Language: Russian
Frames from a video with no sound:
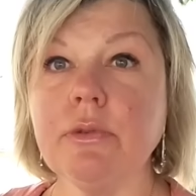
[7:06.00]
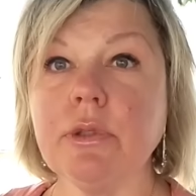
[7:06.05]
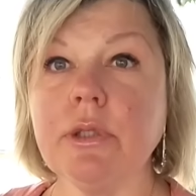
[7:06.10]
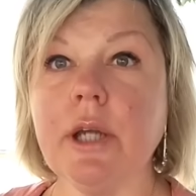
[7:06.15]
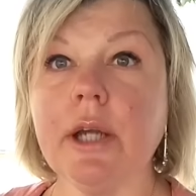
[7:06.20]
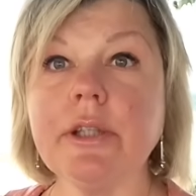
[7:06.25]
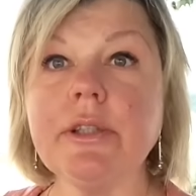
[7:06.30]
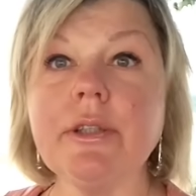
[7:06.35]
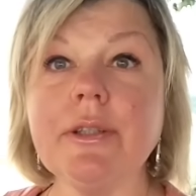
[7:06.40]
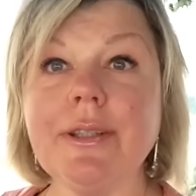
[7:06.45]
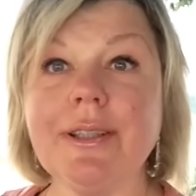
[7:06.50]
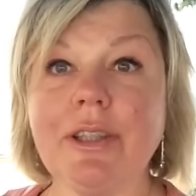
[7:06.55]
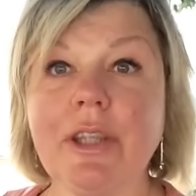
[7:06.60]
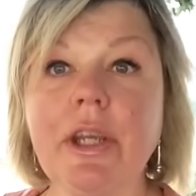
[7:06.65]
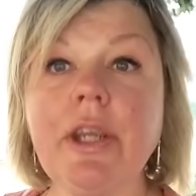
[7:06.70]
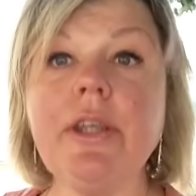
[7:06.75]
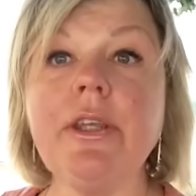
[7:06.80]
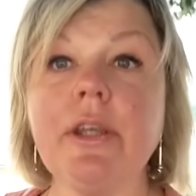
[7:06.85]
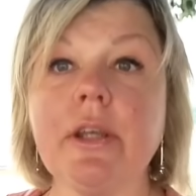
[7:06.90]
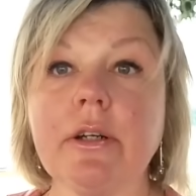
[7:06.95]
вот как
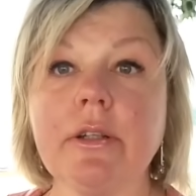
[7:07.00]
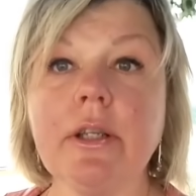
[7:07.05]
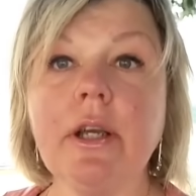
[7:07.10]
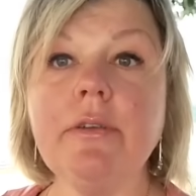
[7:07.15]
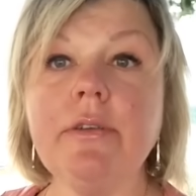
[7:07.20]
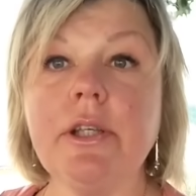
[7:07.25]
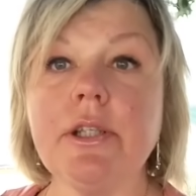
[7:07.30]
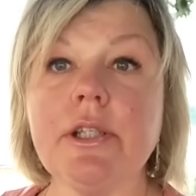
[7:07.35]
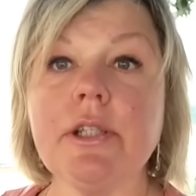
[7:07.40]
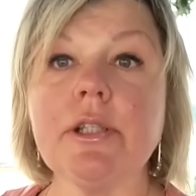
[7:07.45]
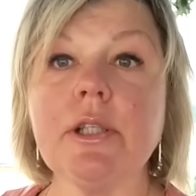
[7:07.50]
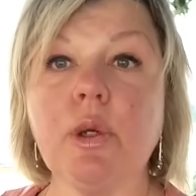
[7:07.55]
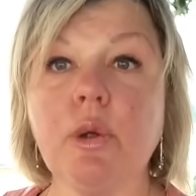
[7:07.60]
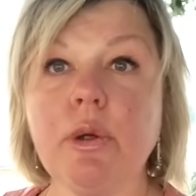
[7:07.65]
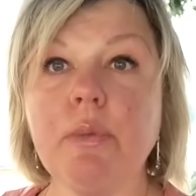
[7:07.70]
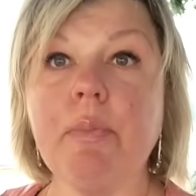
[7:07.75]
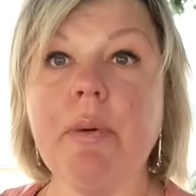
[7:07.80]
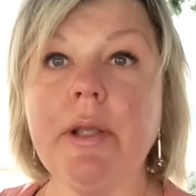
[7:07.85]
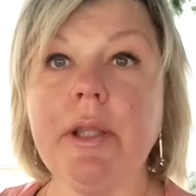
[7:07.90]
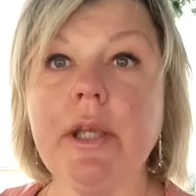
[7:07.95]
триггер, да, знаете, есть
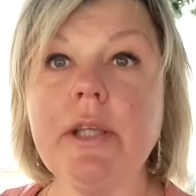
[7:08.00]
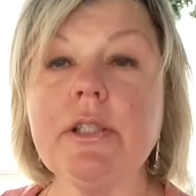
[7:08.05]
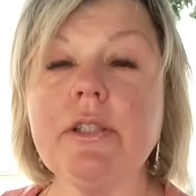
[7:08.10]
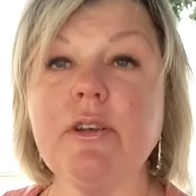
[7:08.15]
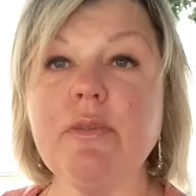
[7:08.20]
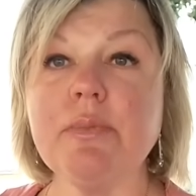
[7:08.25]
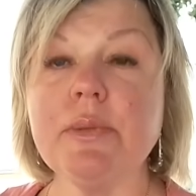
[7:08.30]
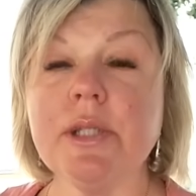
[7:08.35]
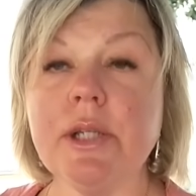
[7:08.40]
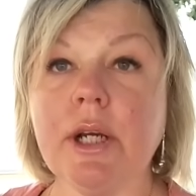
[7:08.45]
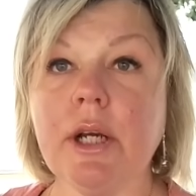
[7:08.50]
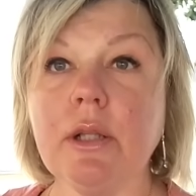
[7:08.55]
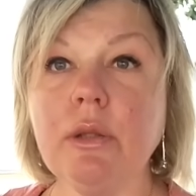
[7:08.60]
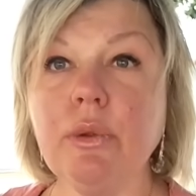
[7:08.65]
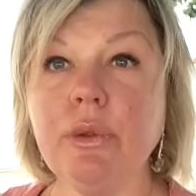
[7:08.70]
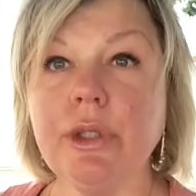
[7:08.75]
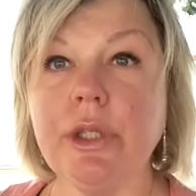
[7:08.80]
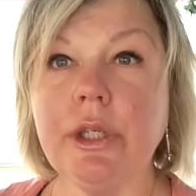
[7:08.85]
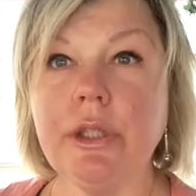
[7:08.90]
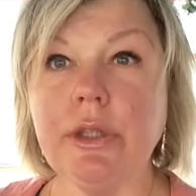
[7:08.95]
такое понятие в
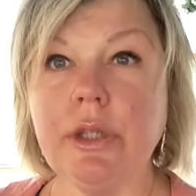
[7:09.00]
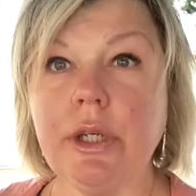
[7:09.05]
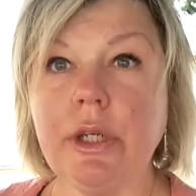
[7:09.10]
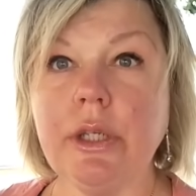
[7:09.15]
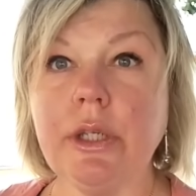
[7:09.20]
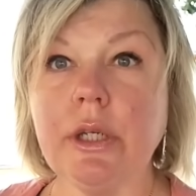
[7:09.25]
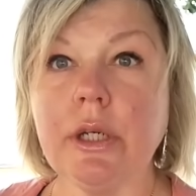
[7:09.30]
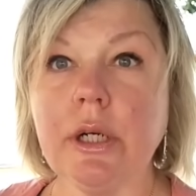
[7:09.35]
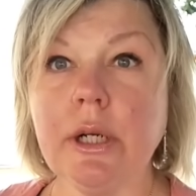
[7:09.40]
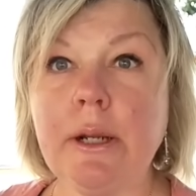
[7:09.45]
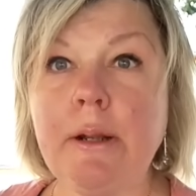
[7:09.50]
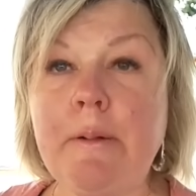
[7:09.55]
психологии триггер.